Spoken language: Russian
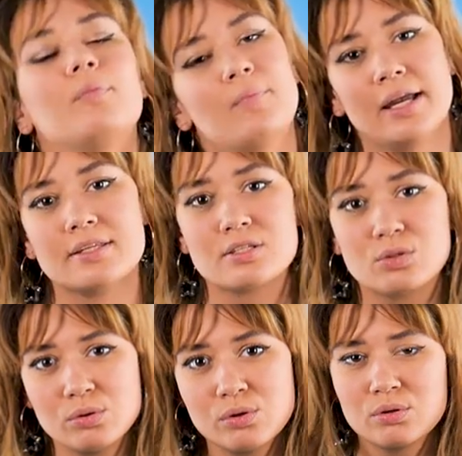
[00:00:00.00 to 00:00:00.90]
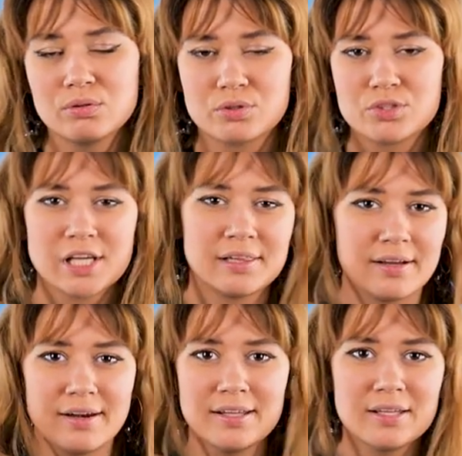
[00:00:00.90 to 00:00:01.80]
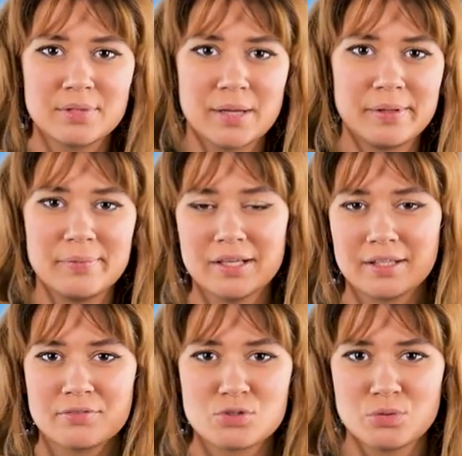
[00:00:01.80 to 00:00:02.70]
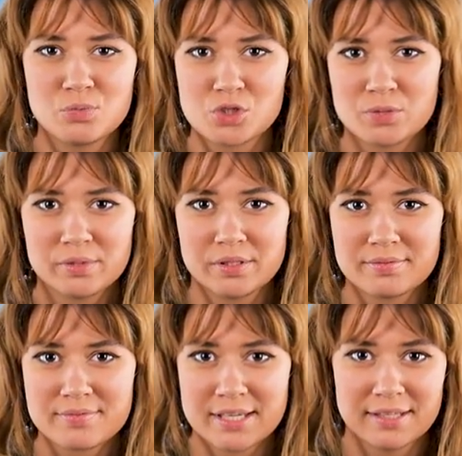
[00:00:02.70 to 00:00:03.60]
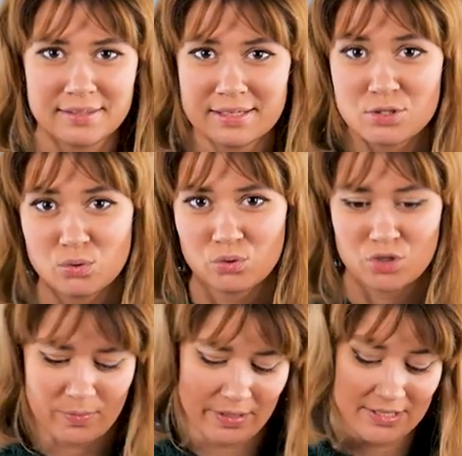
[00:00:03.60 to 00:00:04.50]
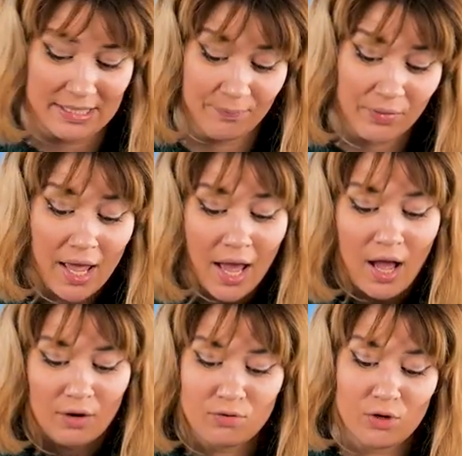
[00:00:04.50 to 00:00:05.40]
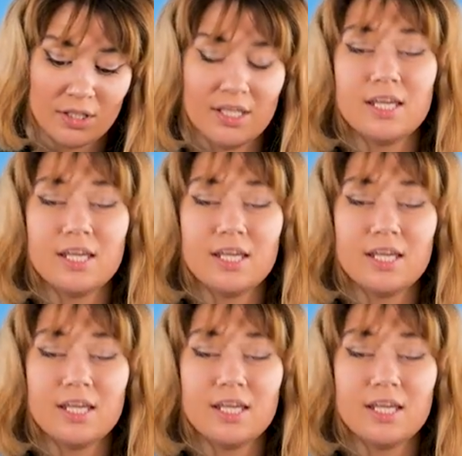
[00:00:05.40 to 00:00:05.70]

маяться дурью, вручать награды, бла-бла-бла, когда все это можно было за три секундочки провести. Вот.